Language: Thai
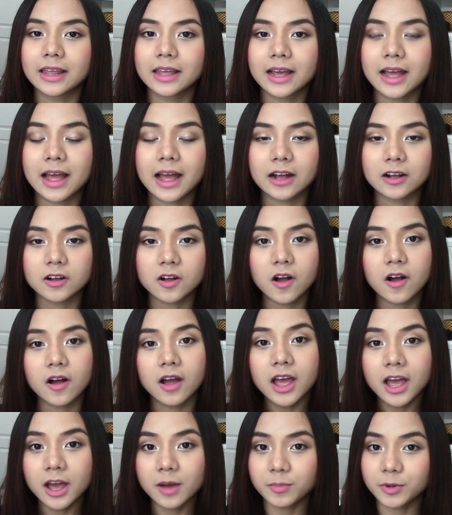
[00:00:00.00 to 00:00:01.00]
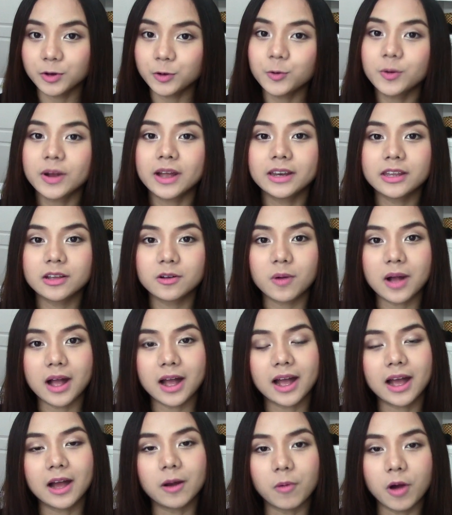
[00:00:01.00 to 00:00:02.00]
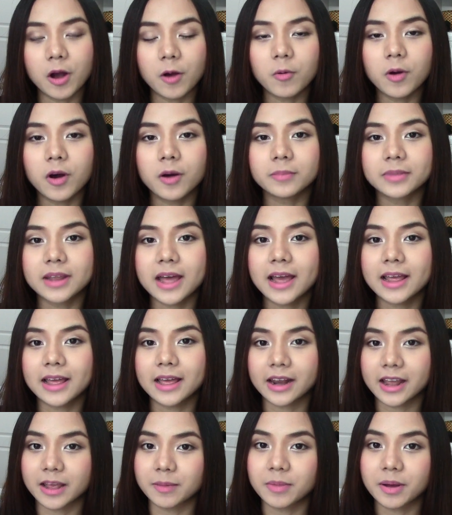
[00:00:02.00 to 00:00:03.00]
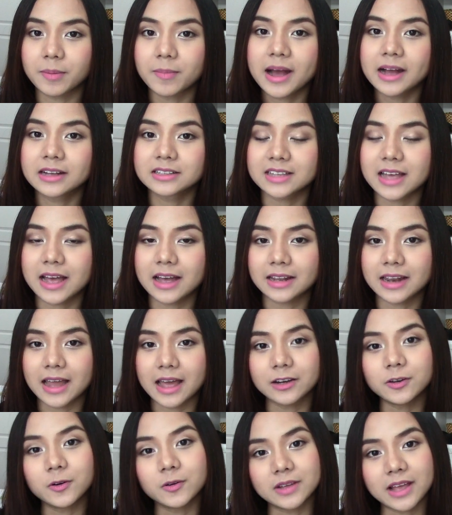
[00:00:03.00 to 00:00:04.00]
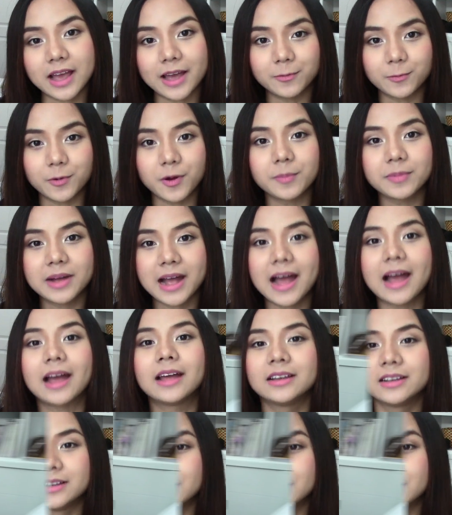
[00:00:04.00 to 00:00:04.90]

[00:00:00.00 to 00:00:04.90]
เลยค่ะ ก็มาดูกันดีกว่าค่ะว่าวอมได้อะไรมาบ้างจากร้านของญาติวอมค่ะ